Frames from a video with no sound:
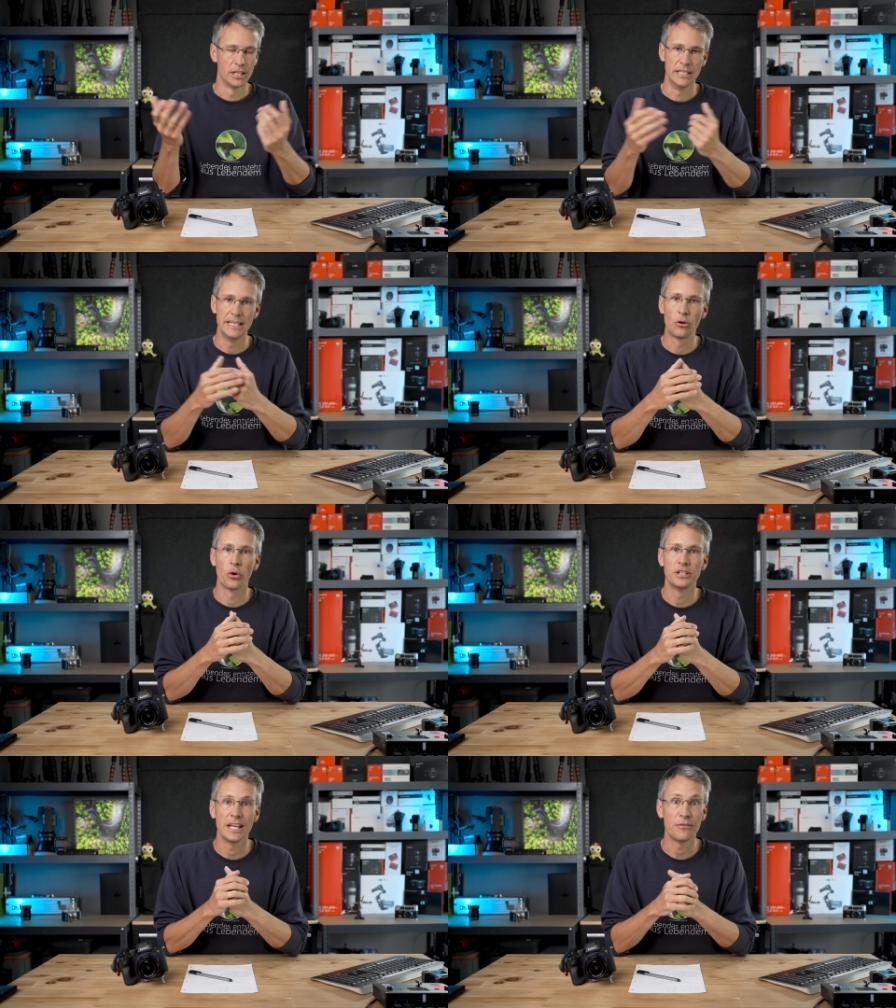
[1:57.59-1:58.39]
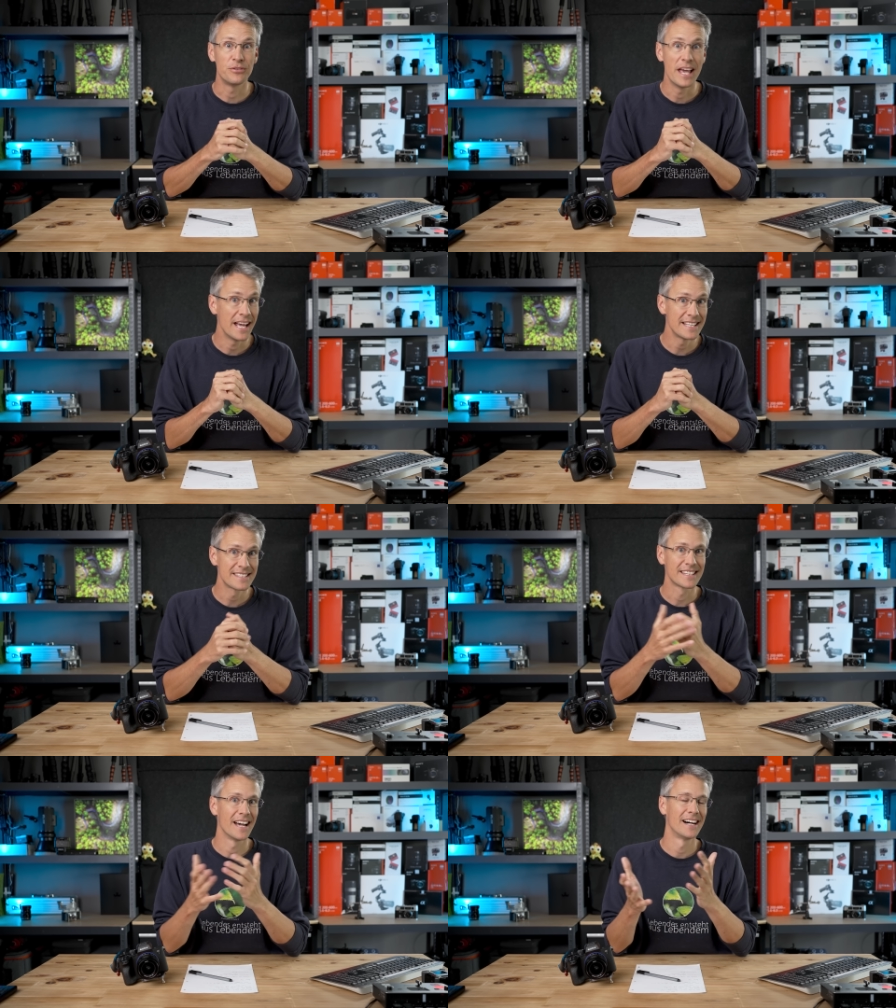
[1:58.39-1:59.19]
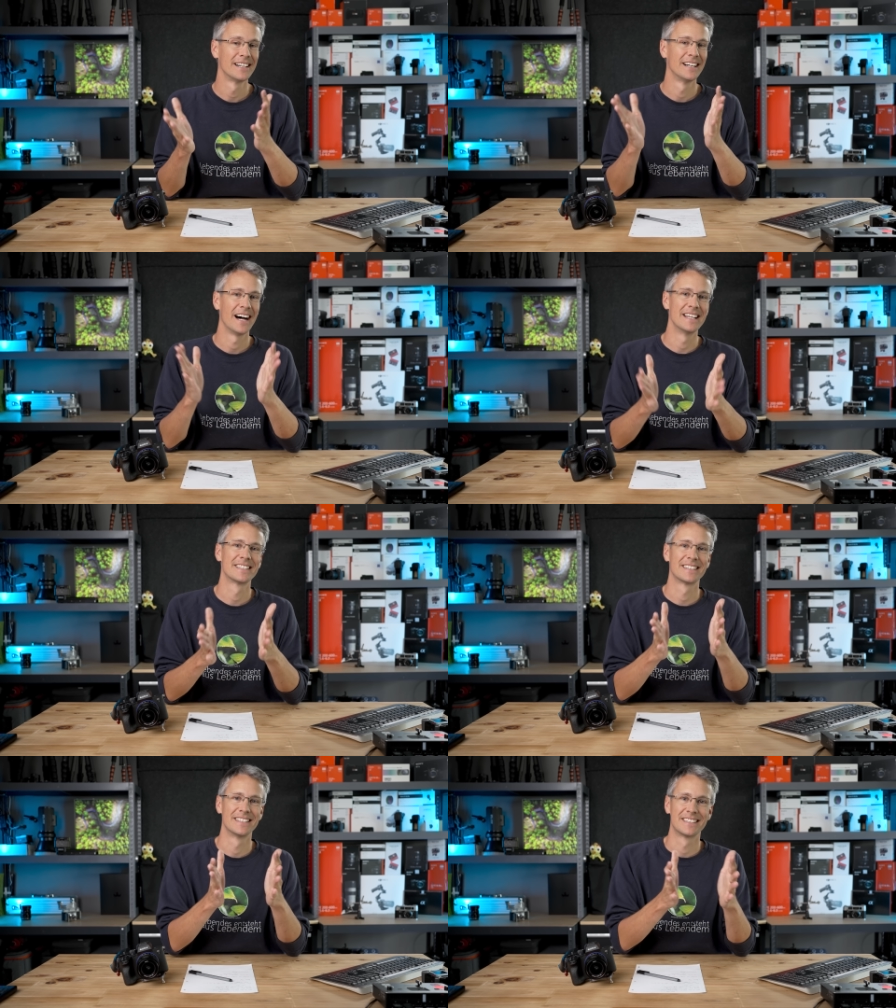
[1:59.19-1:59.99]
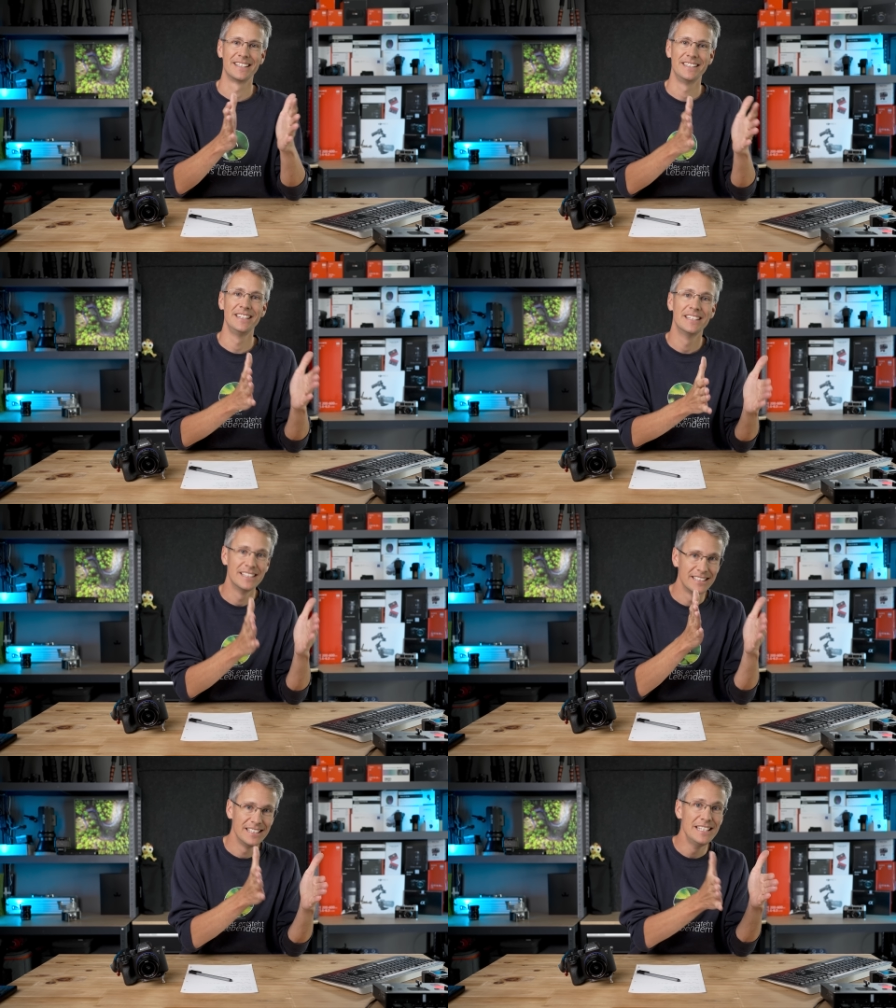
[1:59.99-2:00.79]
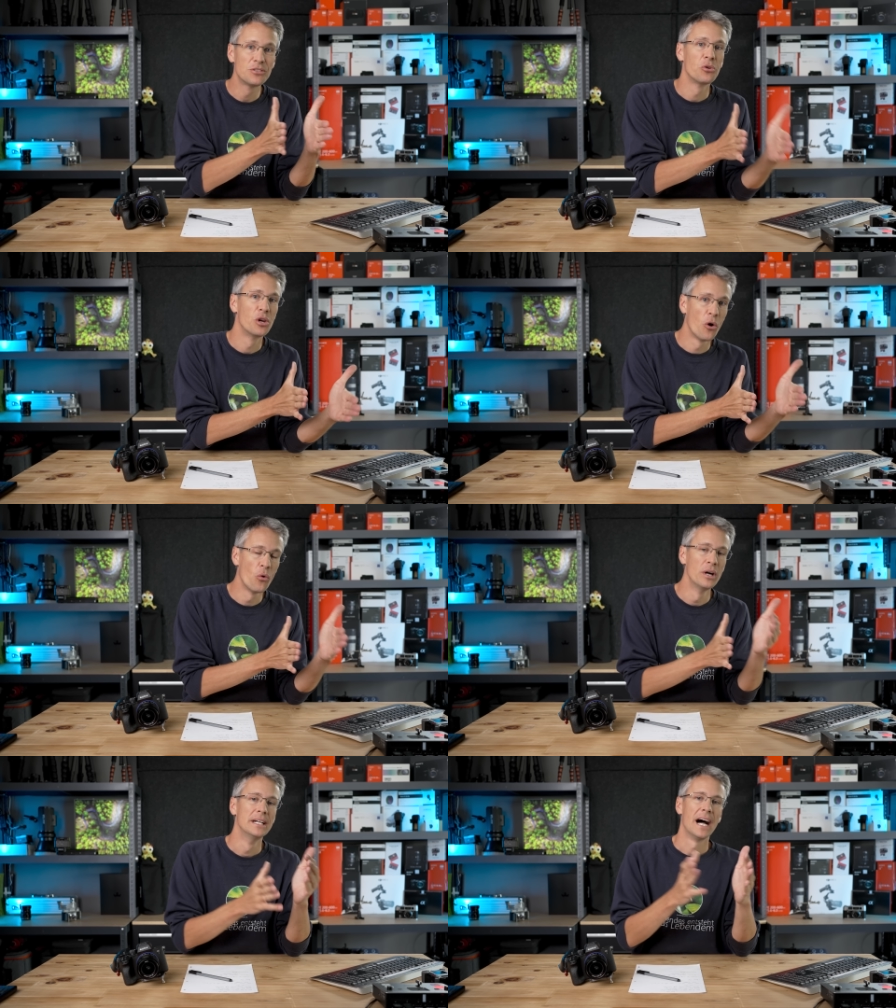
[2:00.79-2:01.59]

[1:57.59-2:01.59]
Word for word: Nikon D4S, ja, heißt es ISO Low.